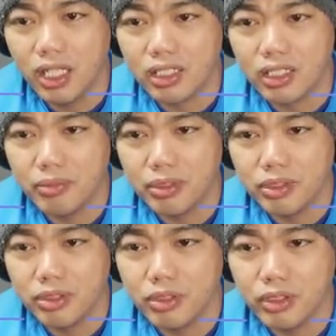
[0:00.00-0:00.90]

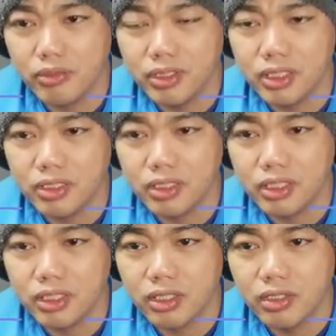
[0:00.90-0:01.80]
Activision offices
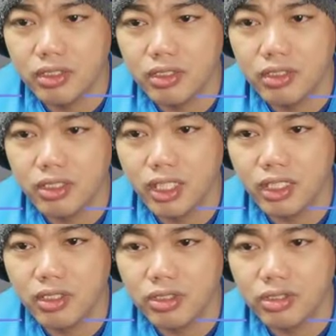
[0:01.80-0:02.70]
or
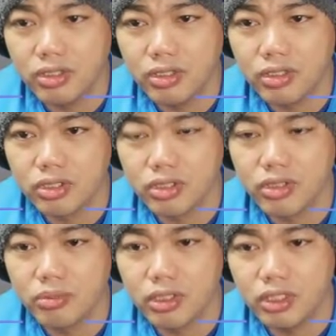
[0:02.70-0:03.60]
chaos
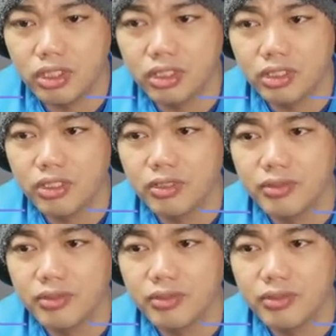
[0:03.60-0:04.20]
machine.